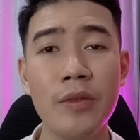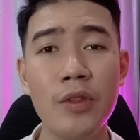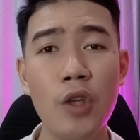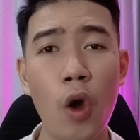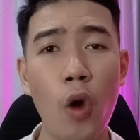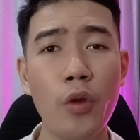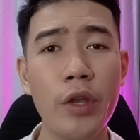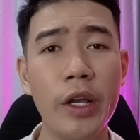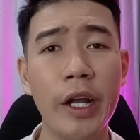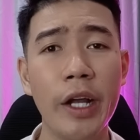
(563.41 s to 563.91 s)

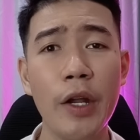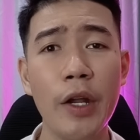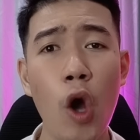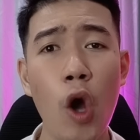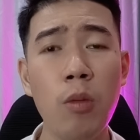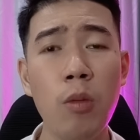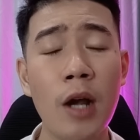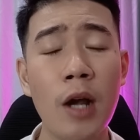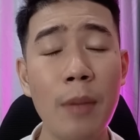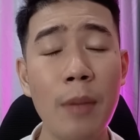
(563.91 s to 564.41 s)
vô những cái
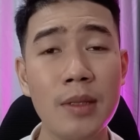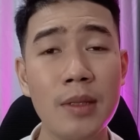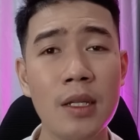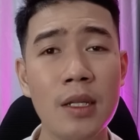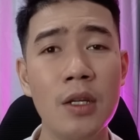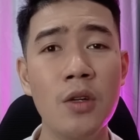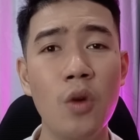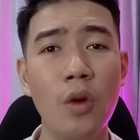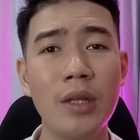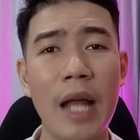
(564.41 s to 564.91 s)
đốt khớp
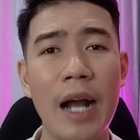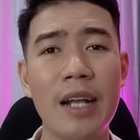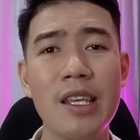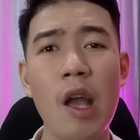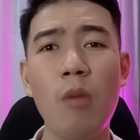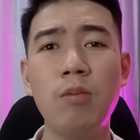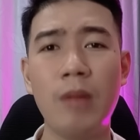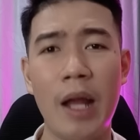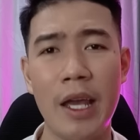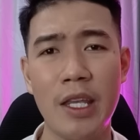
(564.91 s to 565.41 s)
xương của thằng
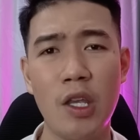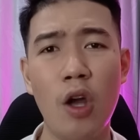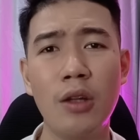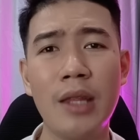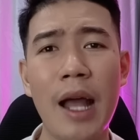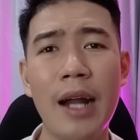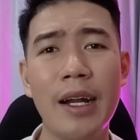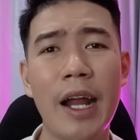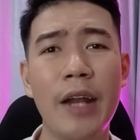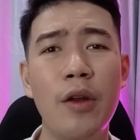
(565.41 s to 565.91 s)
nhóc này cho
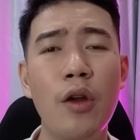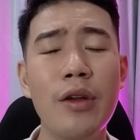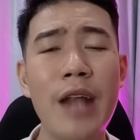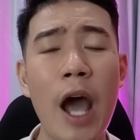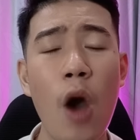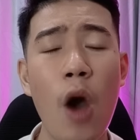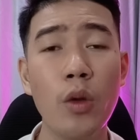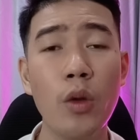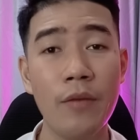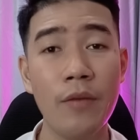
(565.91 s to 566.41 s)
thằng này nó
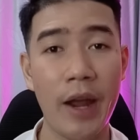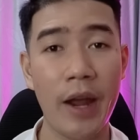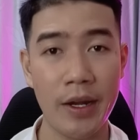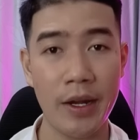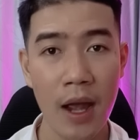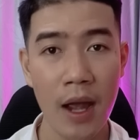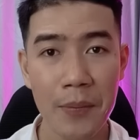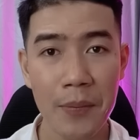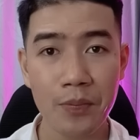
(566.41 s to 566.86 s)
đau như vậy đó.